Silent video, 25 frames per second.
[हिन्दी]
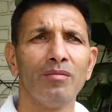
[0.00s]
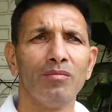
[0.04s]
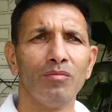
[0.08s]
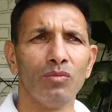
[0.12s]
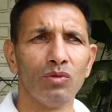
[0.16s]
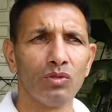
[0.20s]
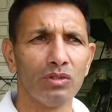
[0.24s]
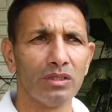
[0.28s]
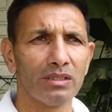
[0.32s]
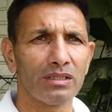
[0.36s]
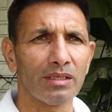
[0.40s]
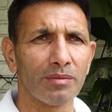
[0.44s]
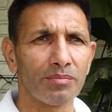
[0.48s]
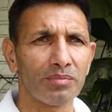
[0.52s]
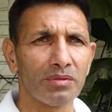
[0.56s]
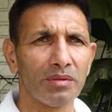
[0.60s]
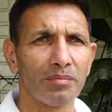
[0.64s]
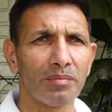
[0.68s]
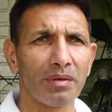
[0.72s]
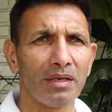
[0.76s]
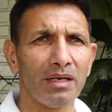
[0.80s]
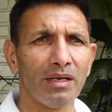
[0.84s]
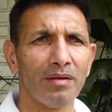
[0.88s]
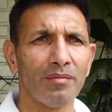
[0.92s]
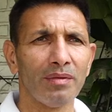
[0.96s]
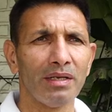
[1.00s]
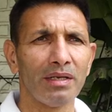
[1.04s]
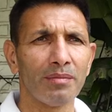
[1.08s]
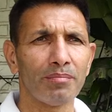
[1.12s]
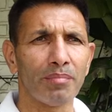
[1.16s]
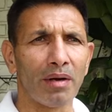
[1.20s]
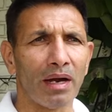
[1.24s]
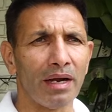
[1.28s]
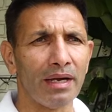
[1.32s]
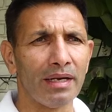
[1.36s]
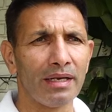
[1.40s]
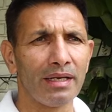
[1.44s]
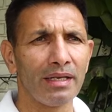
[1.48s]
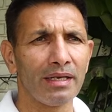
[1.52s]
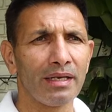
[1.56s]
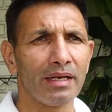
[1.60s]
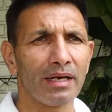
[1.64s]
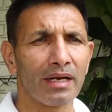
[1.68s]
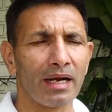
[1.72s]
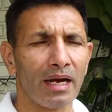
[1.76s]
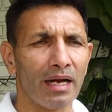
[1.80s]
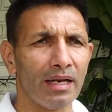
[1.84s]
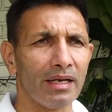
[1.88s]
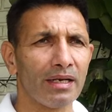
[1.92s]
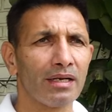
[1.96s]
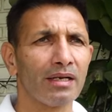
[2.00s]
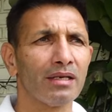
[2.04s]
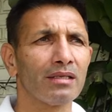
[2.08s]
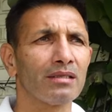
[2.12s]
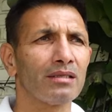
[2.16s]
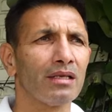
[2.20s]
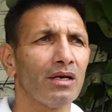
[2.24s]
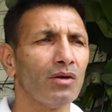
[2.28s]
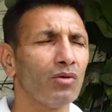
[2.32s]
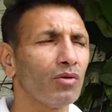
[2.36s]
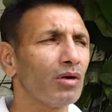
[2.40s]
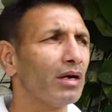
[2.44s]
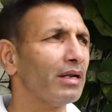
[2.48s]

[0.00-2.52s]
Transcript: मुझे सबसे पहले मेरी पार्टी के कार्यकर्ताओं